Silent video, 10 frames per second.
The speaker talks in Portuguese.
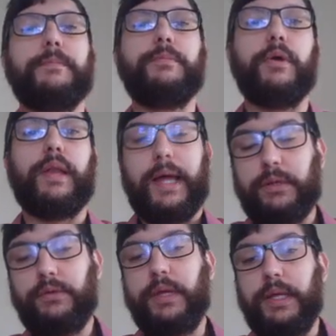para o meu
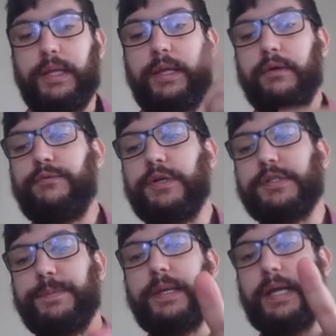lado e eu vou
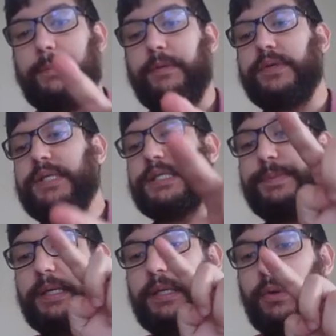explicar para vocês
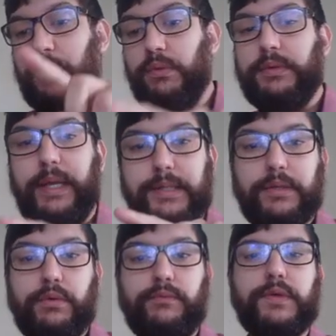para que não
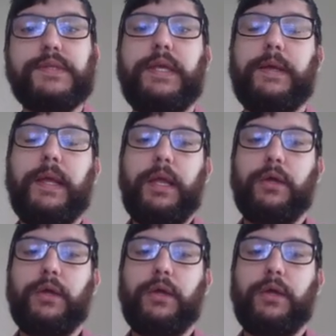aconteça com você.